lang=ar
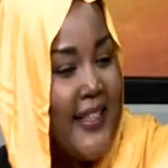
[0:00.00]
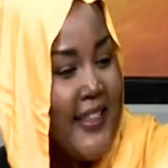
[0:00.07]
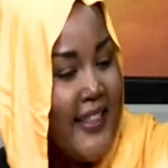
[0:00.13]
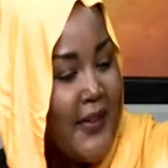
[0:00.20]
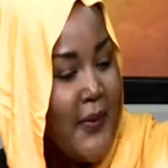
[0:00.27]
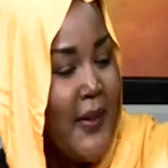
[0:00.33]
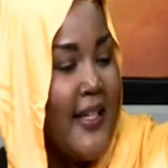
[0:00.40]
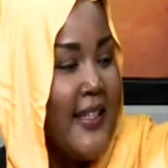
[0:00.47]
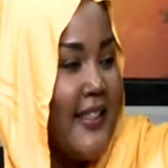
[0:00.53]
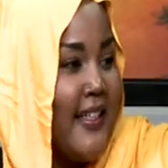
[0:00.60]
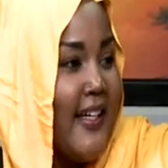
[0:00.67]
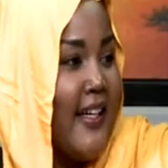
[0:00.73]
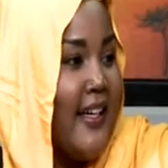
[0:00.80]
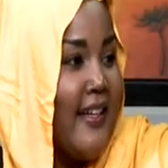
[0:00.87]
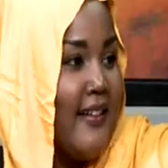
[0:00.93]
ده وارد
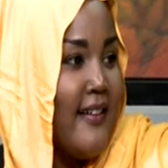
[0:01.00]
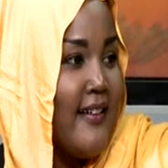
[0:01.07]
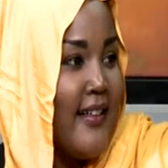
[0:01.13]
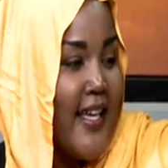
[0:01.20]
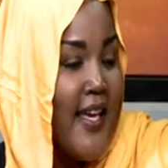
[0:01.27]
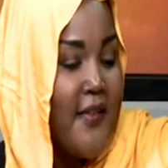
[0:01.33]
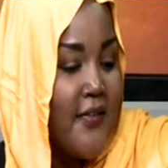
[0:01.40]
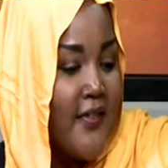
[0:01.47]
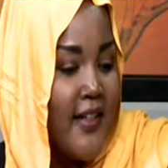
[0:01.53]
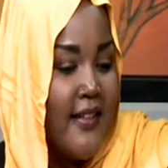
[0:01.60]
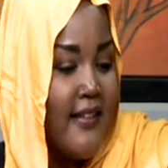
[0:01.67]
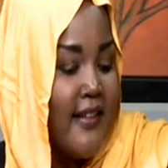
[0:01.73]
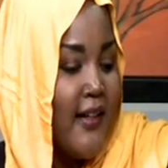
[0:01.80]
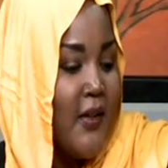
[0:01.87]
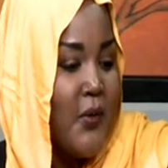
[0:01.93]
غالة كيف
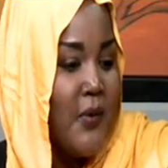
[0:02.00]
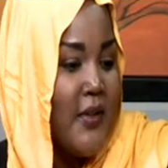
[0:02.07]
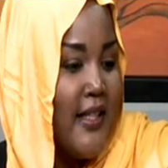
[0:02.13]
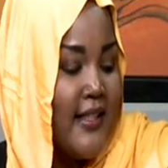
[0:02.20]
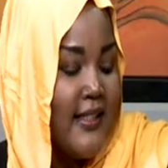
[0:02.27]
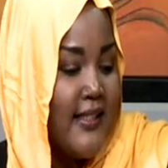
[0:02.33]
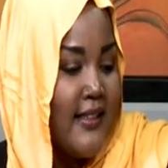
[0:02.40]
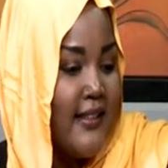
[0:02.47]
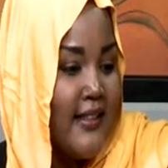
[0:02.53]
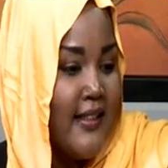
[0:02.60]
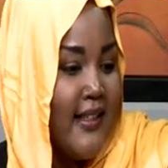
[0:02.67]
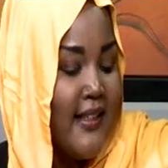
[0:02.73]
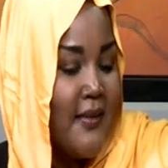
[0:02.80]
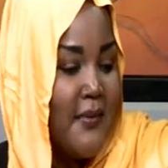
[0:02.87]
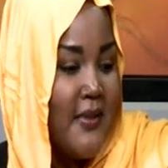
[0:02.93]
التأكد يعني هسه أنت
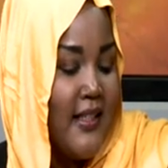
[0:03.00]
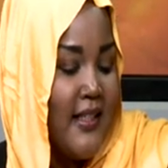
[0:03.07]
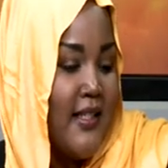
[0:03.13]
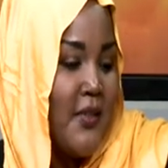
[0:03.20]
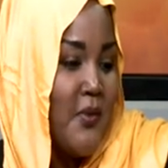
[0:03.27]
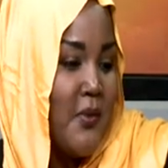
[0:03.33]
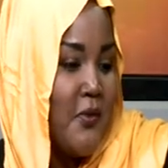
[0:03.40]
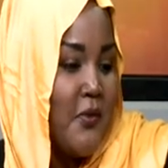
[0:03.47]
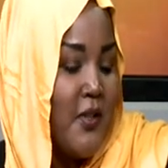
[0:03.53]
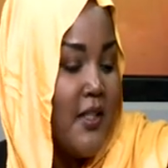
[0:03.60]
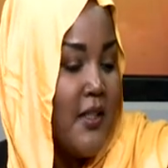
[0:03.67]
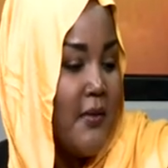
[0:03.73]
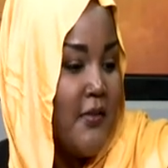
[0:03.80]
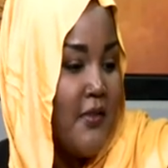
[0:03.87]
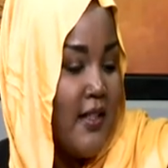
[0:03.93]
تكلمت عن حاجة مهمة
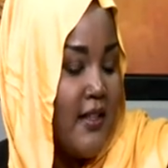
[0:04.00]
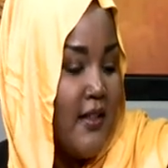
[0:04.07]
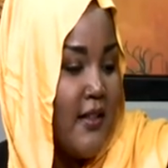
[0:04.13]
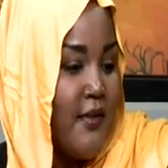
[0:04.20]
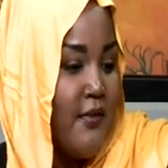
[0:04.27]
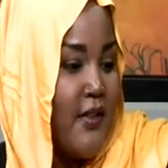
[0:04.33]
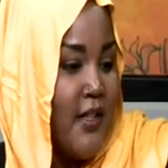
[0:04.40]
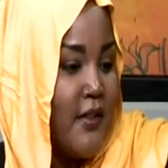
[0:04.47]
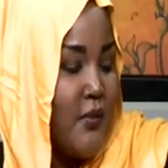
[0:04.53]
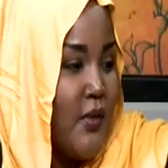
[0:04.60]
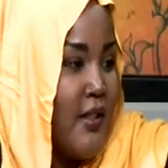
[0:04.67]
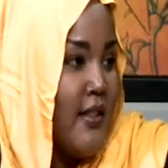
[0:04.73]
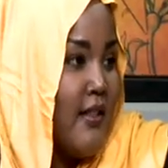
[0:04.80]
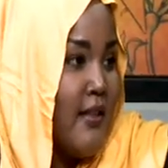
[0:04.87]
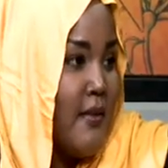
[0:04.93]
واحدة فيها إضافات في
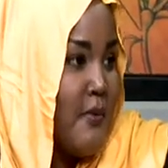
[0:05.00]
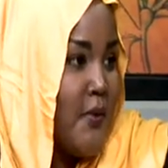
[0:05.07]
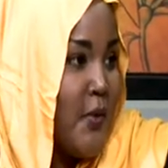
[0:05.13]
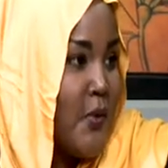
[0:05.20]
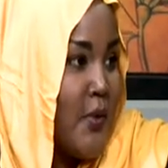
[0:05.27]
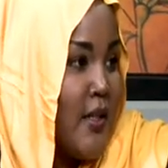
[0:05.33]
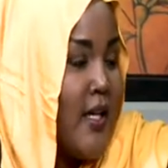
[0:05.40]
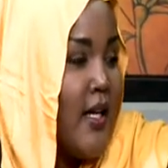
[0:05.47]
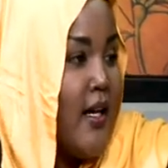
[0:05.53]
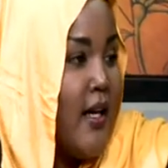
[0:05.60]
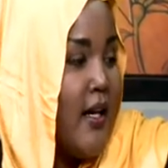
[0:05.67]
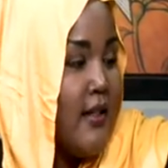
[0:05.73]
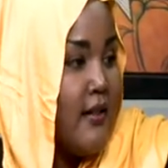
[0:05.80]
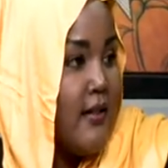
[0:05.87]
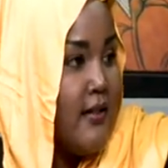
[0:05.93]
واحدة بيور
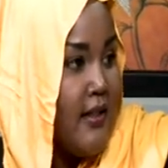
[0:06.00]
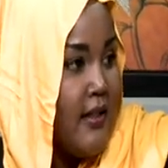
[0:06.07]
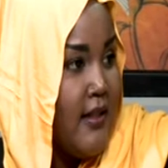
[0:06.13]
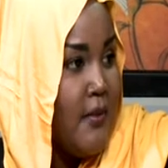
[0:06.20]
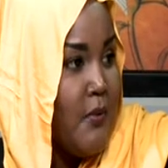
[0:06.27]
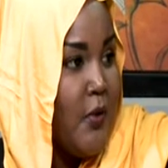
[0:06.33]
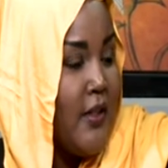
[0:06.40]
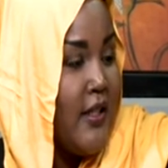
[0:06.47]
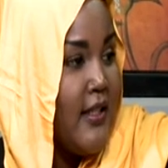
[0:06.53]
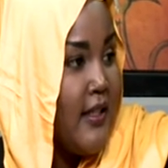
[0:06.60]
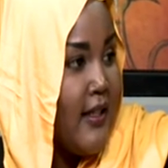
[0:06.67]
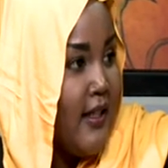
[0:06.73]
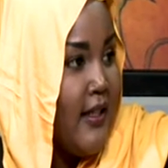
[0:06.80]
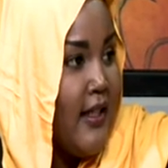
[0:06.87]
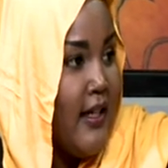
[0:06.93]
دي محتاجة
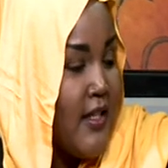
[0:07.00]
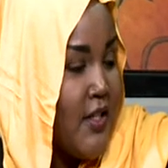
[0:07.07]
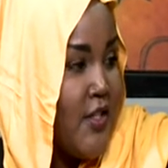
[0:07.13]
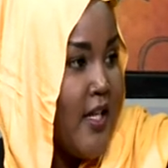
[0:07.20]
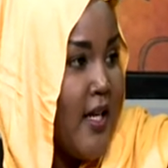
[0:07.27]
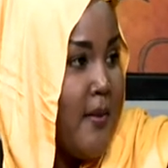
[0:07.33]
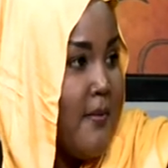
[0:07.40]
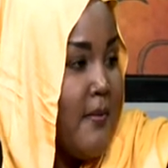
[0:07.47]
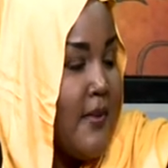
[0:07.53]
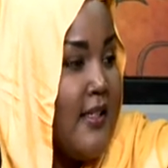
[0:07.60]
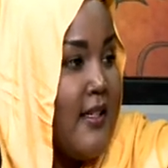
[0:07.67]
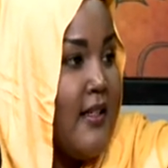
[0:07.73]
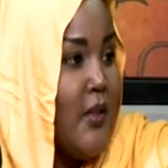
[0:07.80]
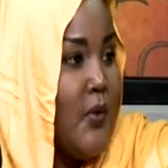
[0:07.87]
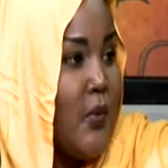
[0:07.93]
لها لعشاب
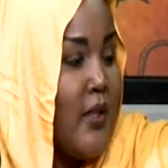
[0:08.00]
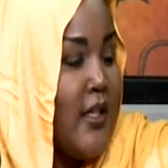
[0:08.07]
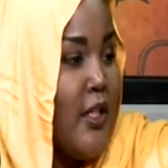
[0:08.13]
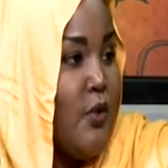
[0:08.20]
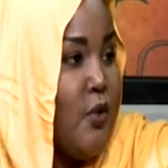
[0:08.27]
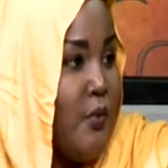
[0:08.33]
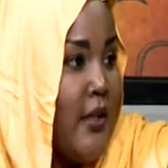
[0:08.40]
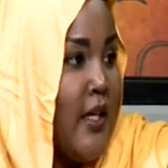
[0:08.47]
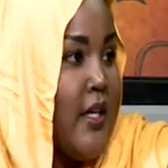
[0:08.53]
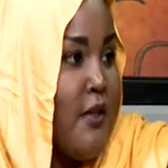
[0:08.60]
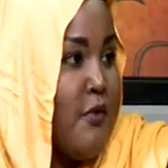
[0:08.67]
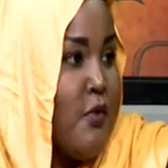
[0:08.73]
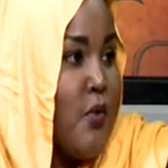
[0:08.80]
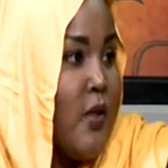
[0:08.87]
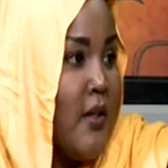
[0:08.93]
مثلا ولا أنتم آه،
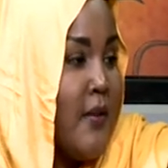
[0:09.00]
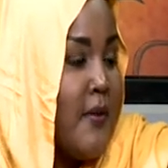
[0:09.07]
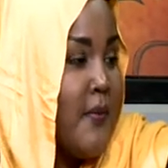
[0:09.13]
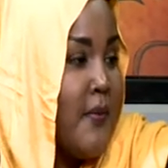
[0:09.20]
بتعرفوها؟ آه لا